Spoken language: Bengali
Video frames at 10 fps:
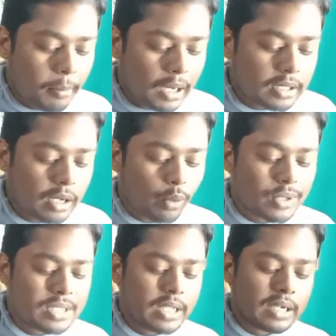বাট দ্য
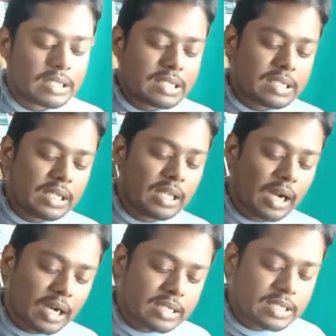কোয়েশ্চেন স্টিল
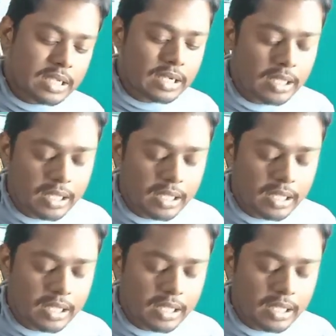হান্টেড